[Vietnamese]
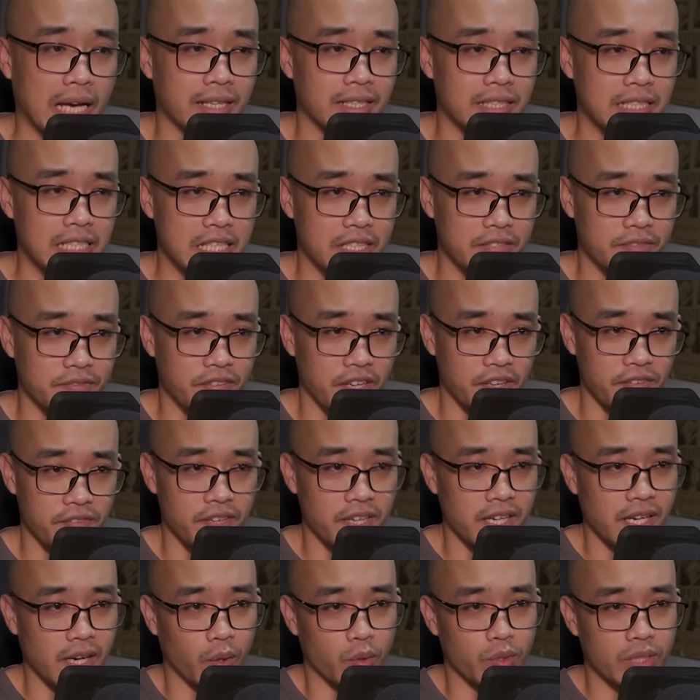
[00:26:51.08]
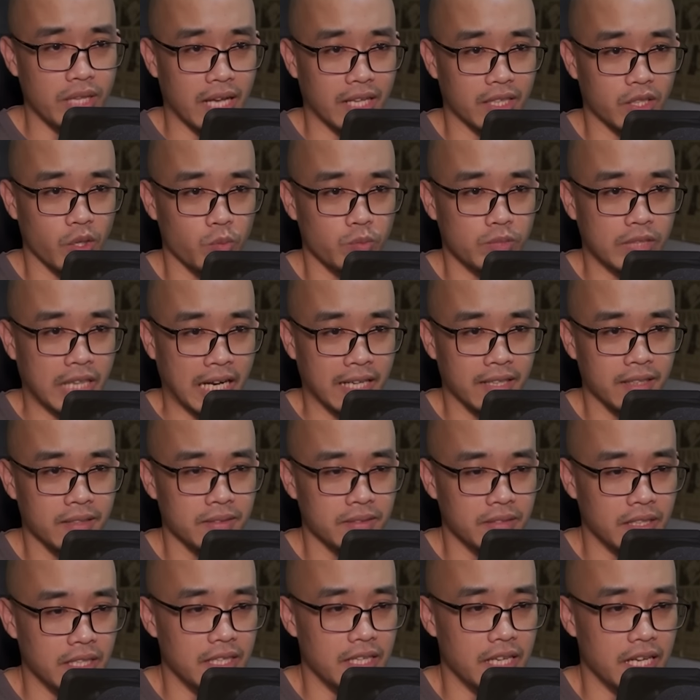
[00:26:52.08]
Trên chiếc ghế đen ở phía bên trái
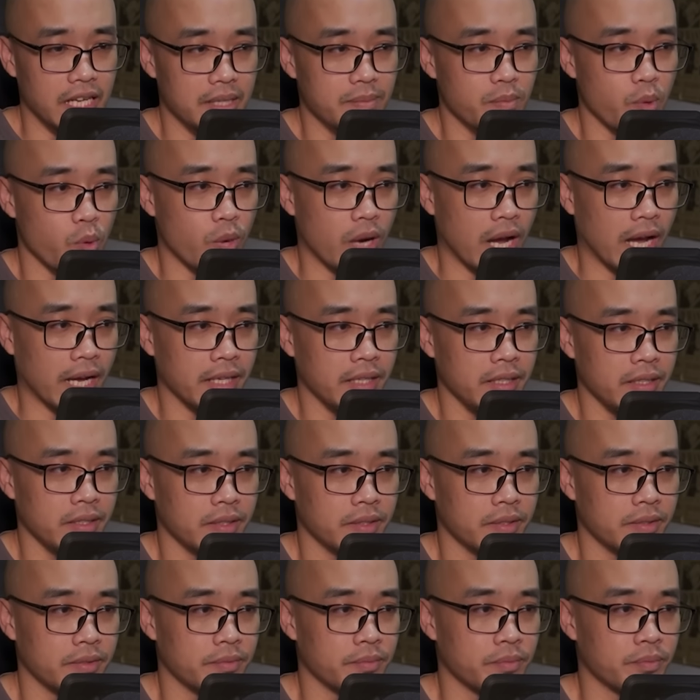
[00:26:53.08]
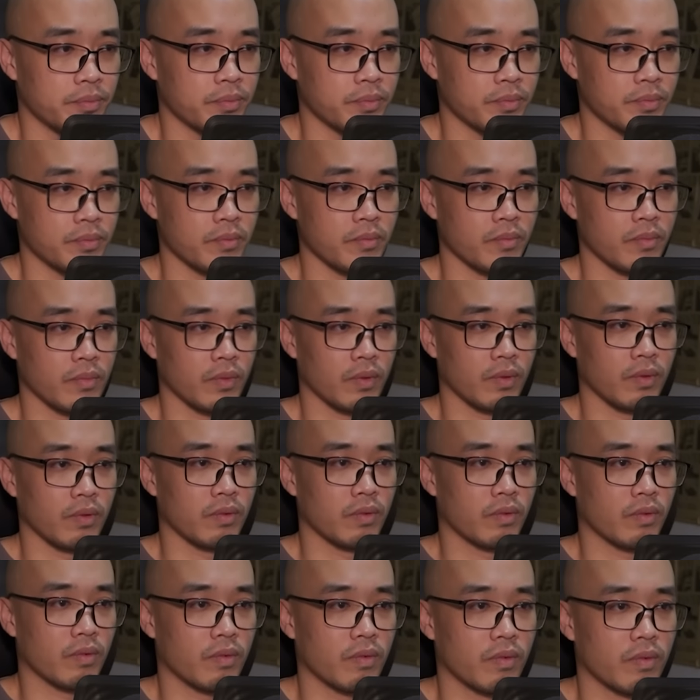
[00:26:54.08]
chủ tọa, vị trí tương đối với lão
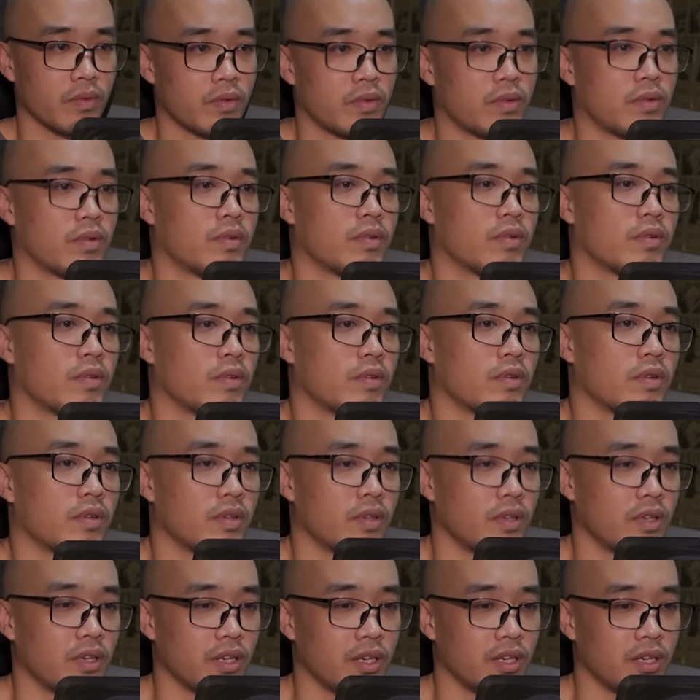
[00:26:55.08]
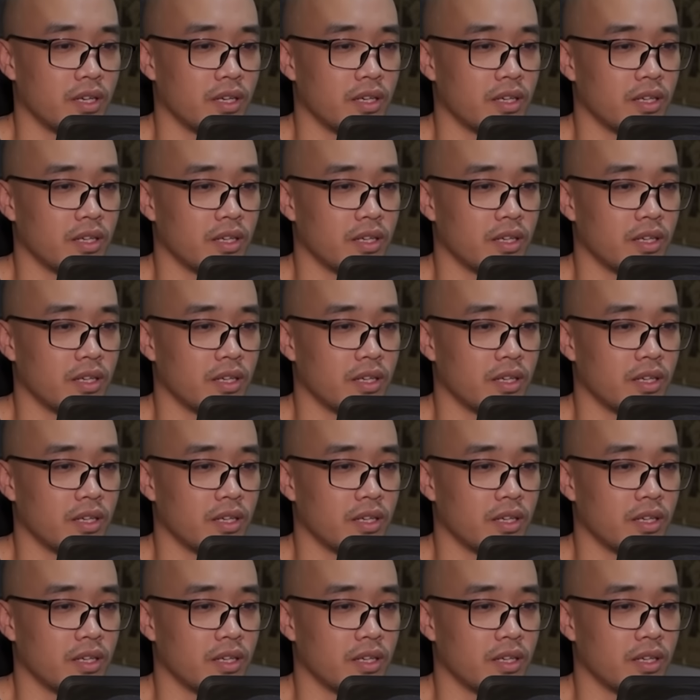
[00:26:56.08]
giả tóc trắng cũng trống không.